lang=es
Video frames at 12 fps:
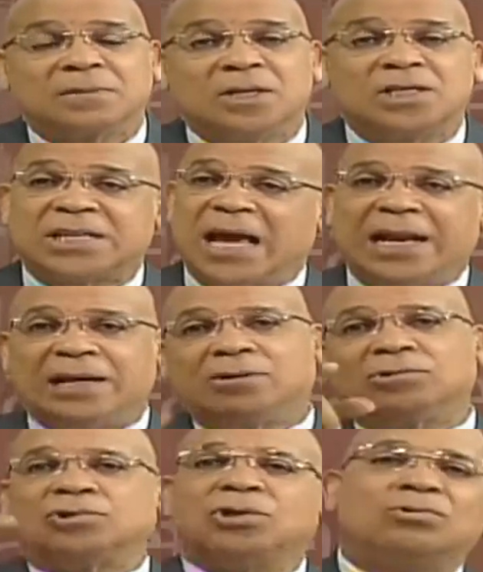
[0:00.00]
Y salen
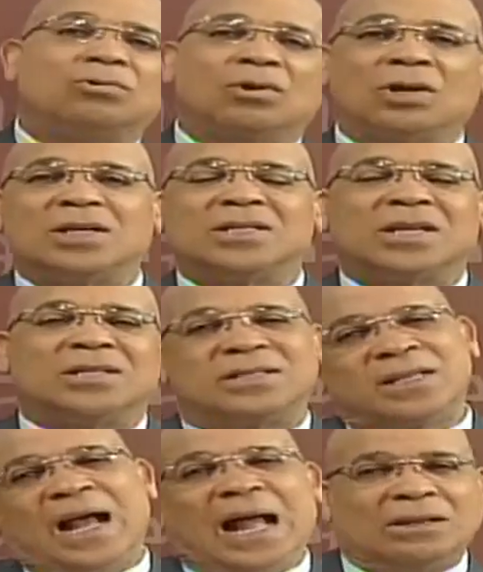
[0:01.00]
con título de
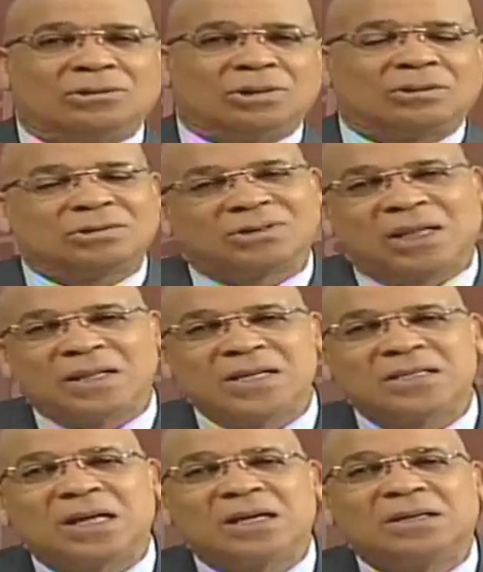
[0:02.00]
licenciado, cosas de
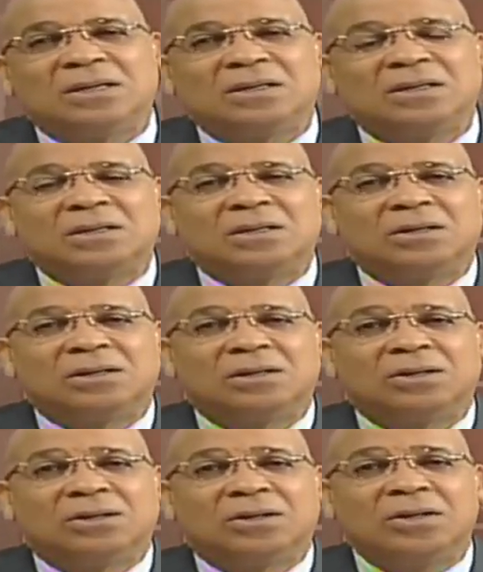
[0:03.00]
eso.
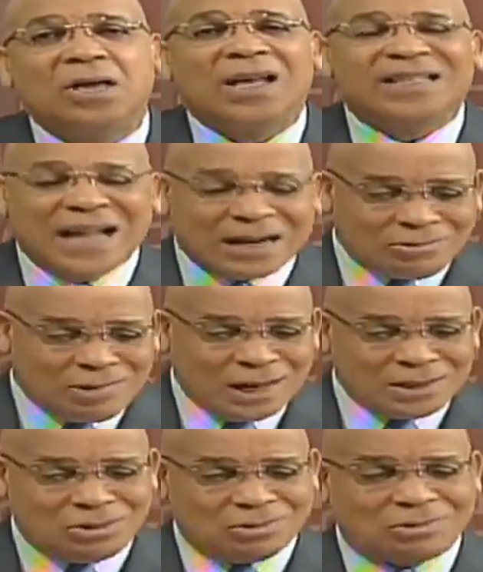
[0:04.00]
¿Y hasta
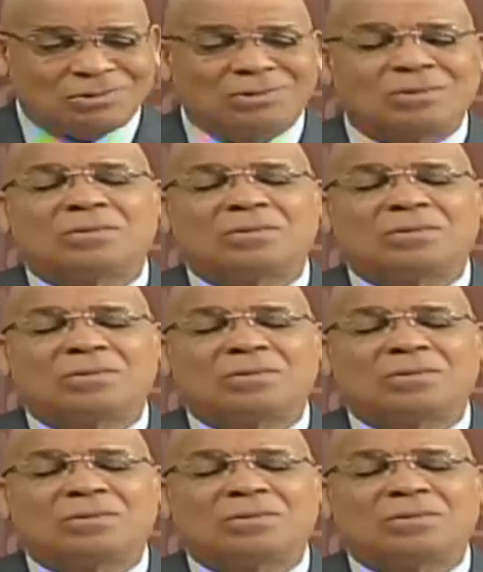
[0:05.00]
cuándo?